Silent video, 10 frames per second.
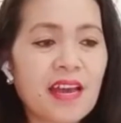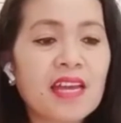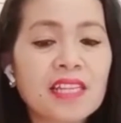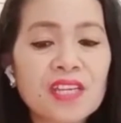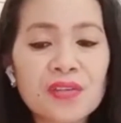
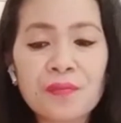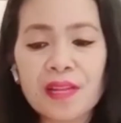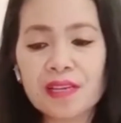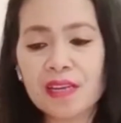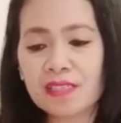Ay, thank you
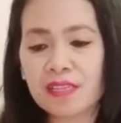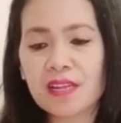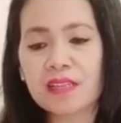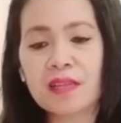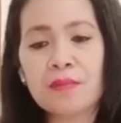pala guys sa
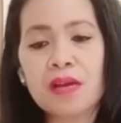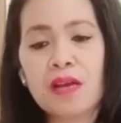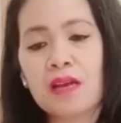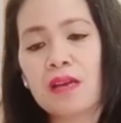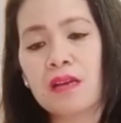lahat ng mga
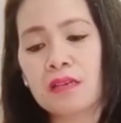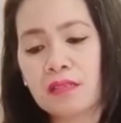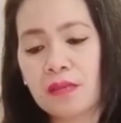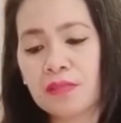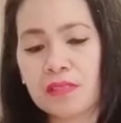
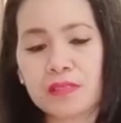sub